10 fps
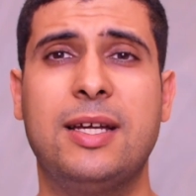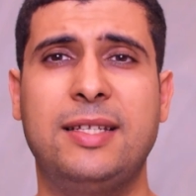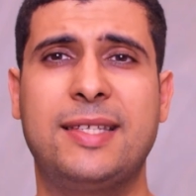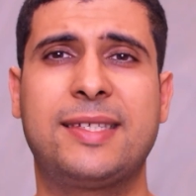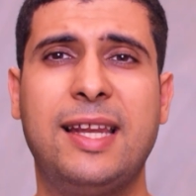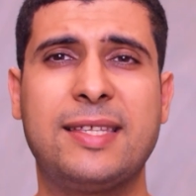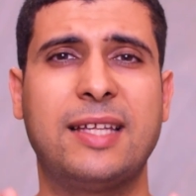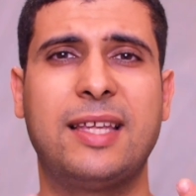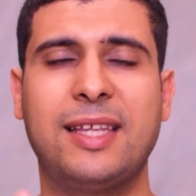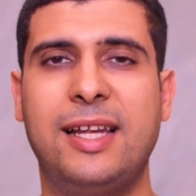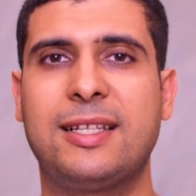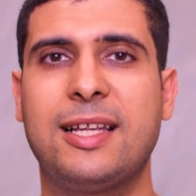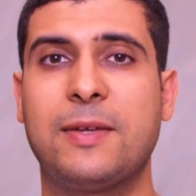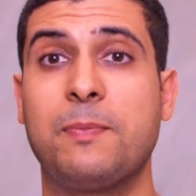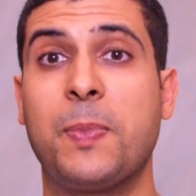تحس كلي صهده طلعت
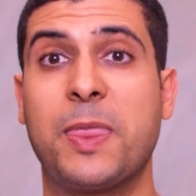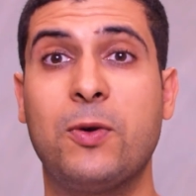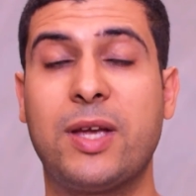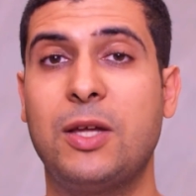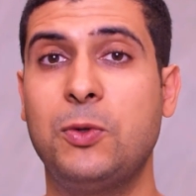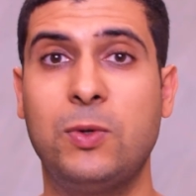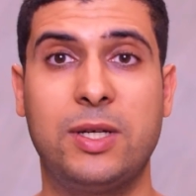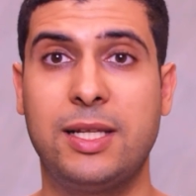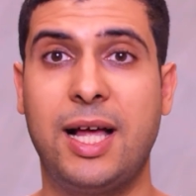لك دونك هادو آه،